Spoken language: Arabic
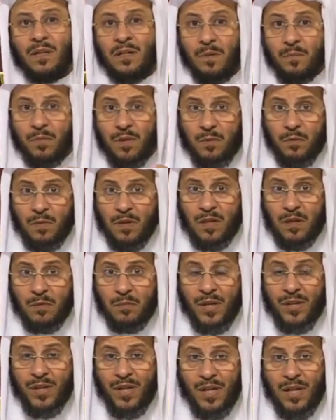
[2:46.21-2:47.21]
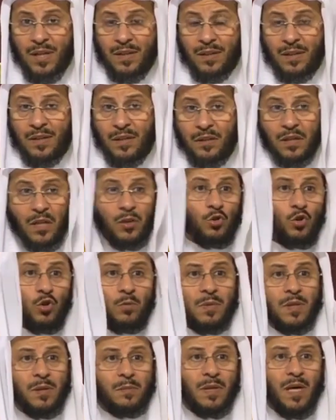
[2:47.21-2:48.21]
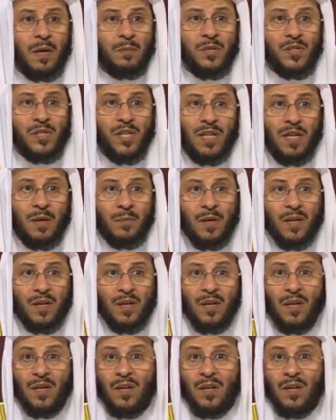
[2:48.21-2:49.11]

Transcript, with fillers: ربيبه مثلا يعني عمر بن ابي سلمه